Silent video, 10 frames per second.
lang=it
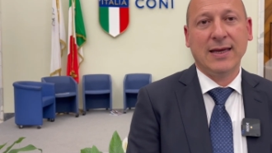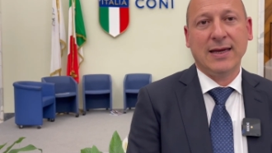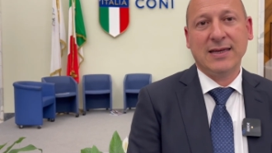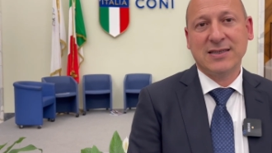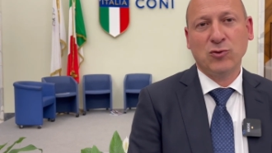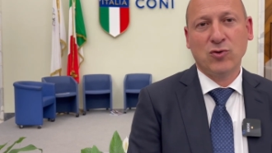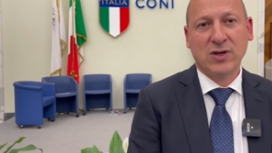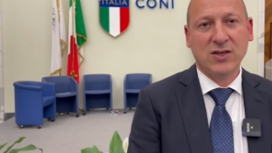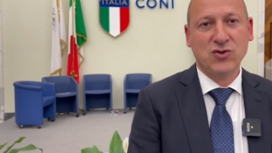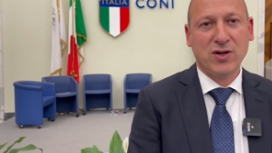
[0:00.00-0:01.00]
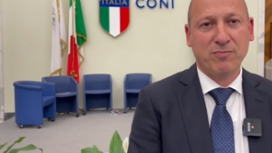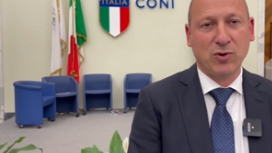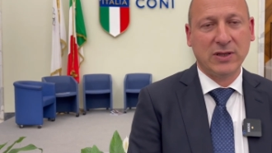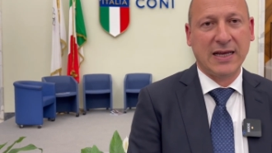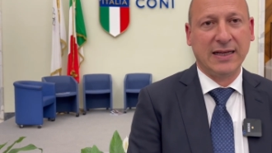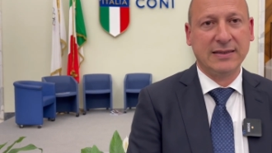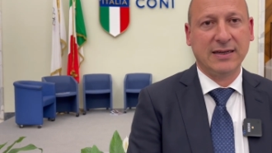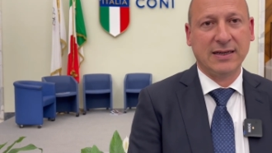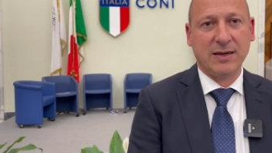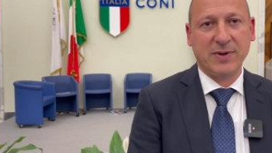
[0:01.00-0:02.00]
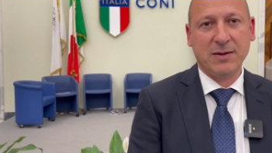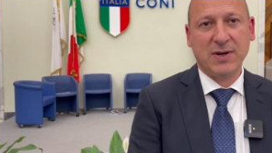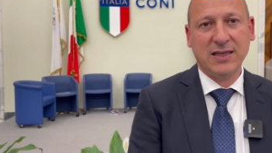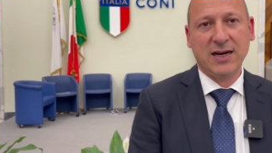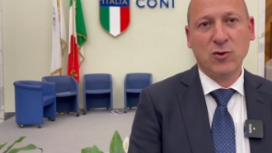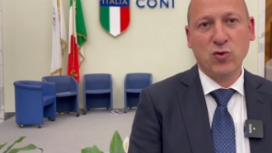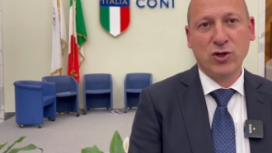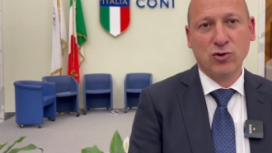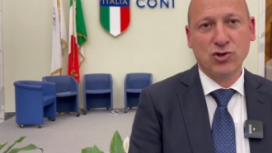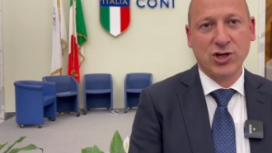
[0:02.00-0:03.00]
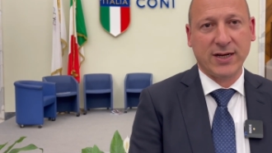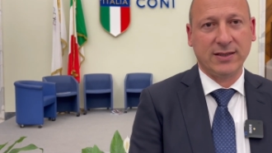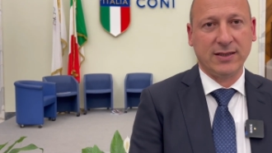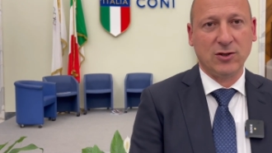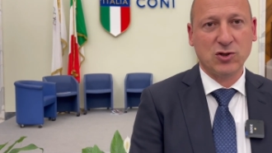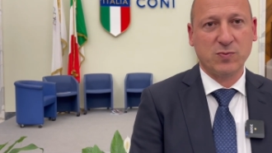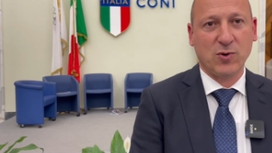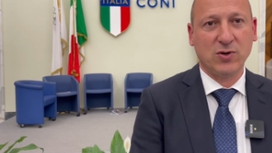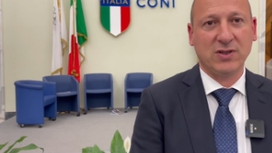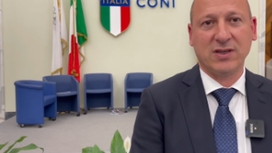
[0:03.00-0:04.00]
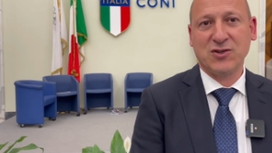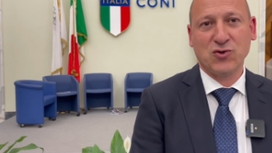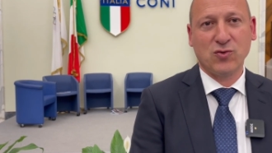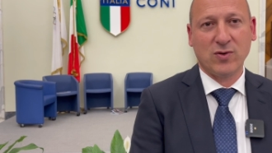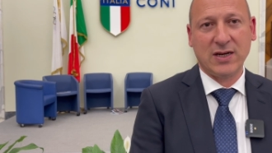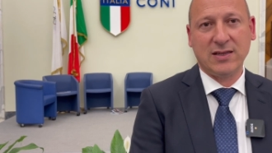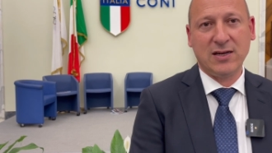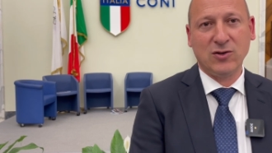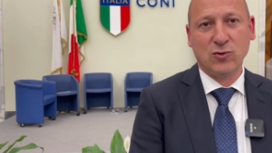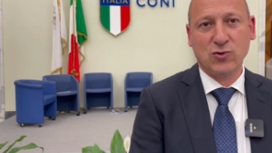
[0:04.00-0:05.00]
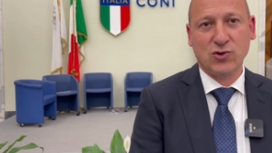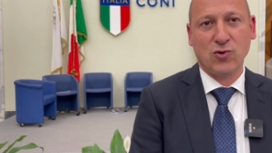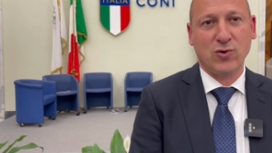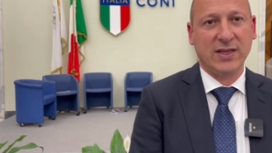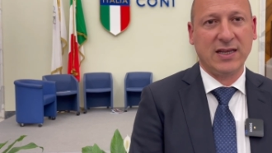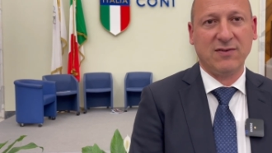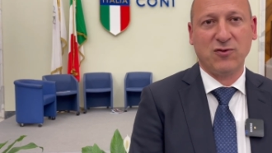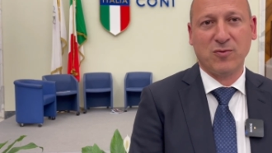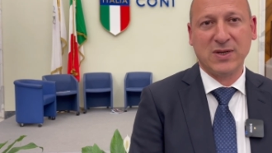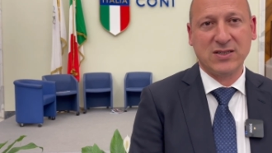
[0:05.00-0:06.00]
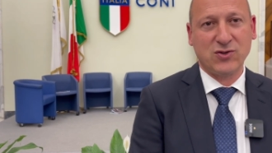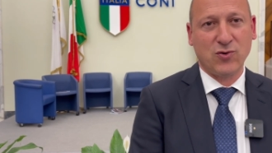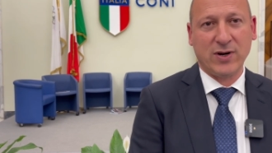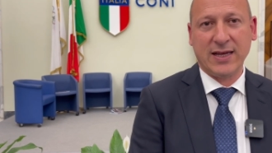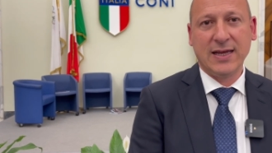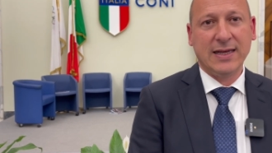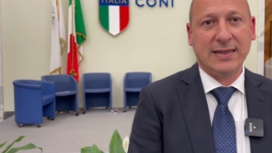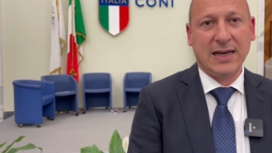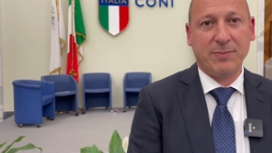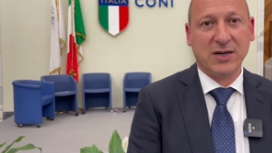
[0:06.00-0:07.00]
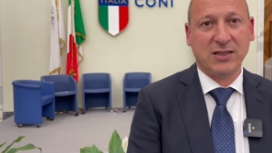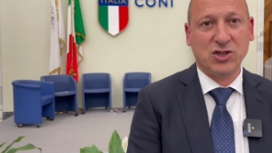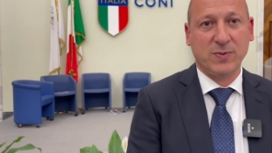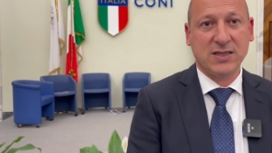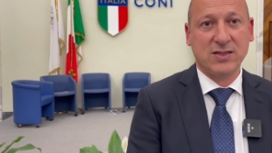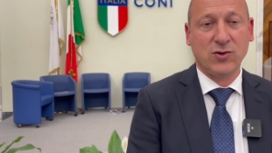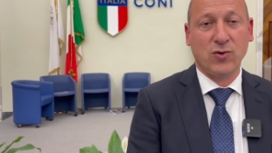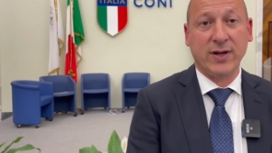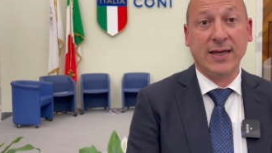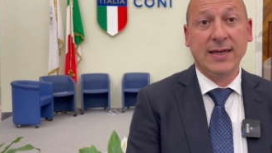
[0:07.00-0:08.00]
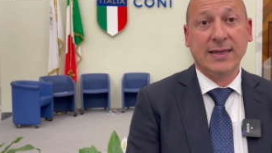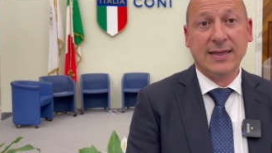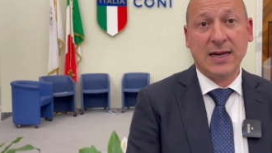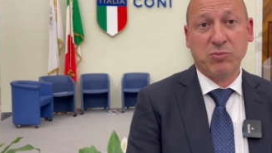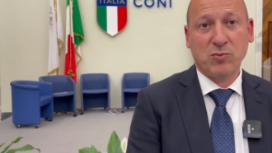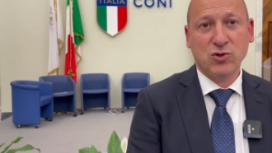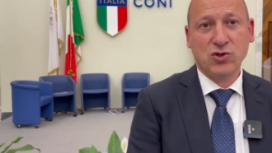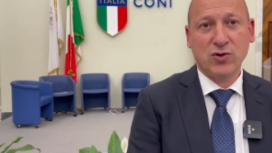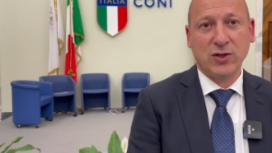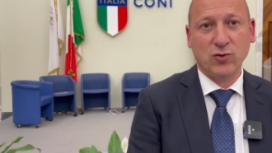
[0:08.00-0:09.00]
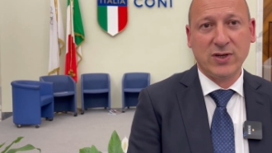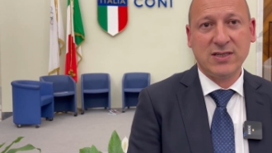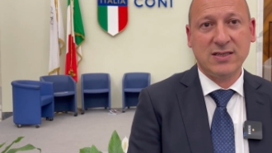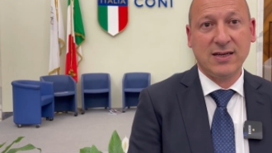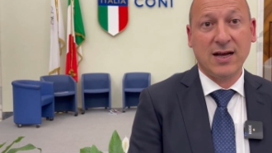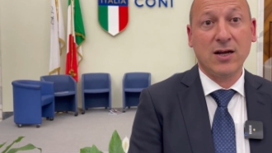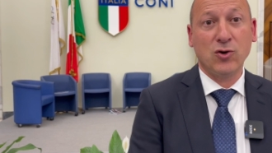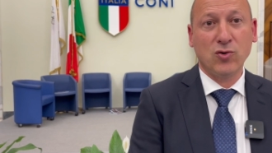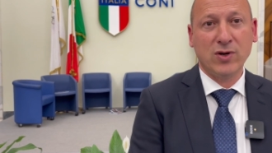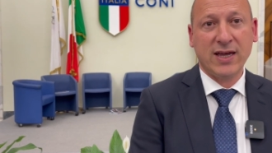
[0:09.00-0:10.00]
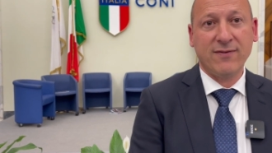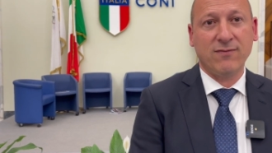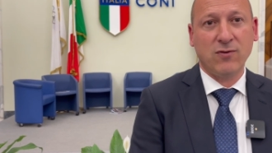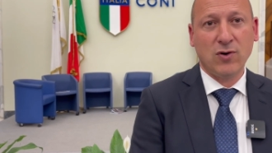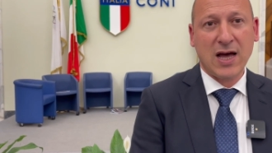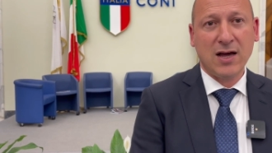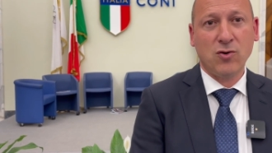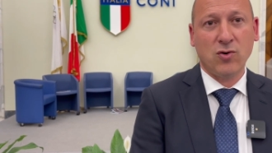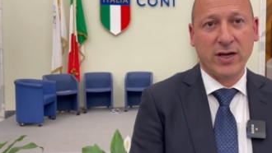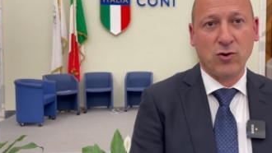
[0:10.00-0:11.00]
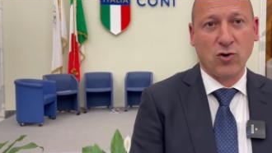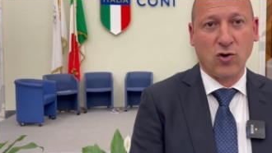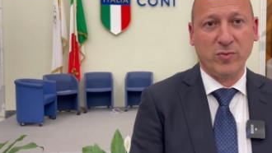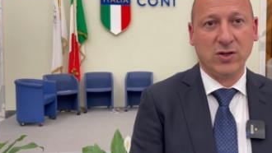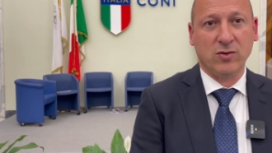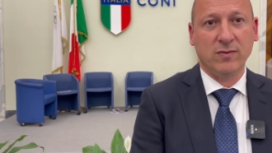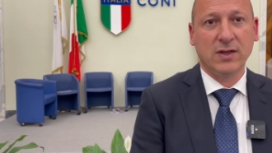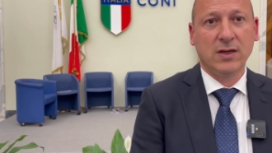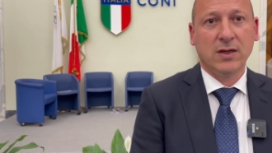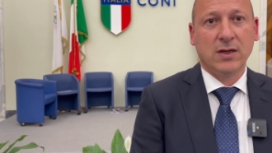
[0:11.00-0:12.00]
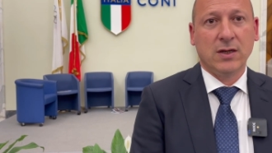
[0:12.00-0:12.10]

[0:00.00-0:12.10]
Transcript: È stata un'occasione importante anche per ribadire alcuni concetti dello sport, che sono quelli dell'inclusione, della formazione, della partecipazione, della promozione turistica, nonché volano economico.